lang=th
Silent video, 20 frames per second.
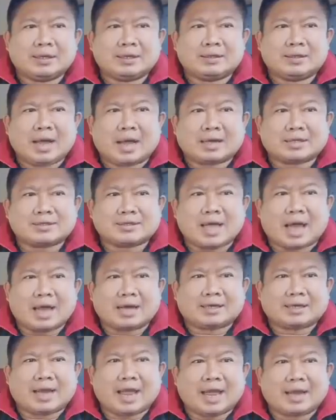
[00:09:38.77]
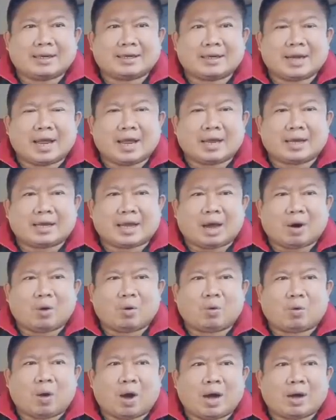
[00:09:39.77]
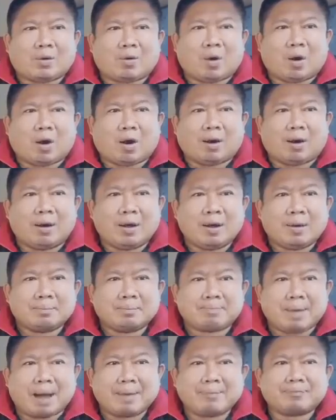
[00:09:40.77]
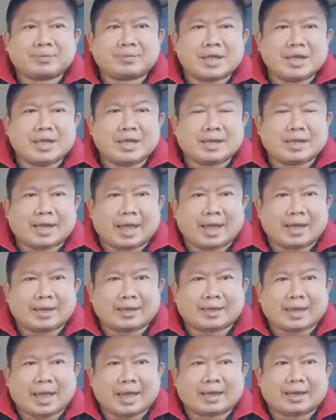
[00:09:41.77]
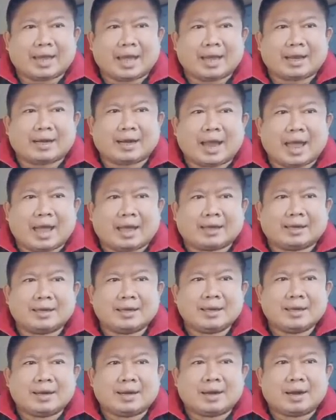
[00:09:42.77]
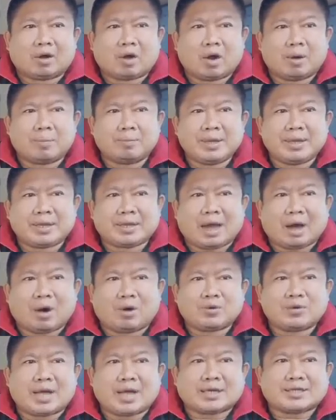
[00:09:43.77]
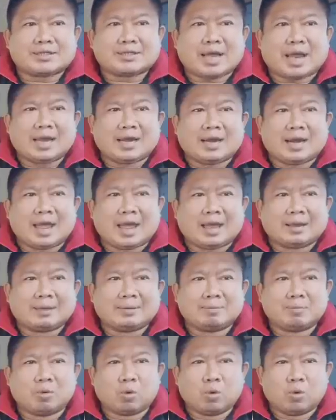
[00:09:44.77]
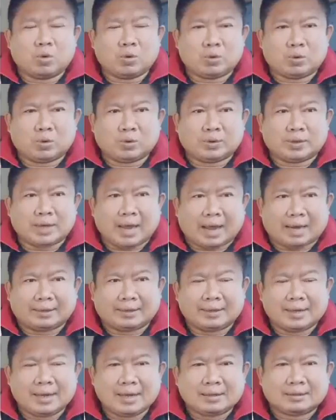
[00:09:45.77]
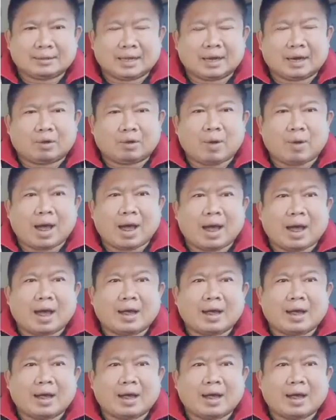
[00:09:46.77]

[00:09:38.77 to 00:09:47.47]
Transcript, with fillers: ดักศาสตร์แข้งแทงเข่าขวาคอ ปั้มตีแข็งแกร่งแข็งแรง แล้วก็มีเข่ายัดไส้แรงบุดุดัน แต่ถ้าว่า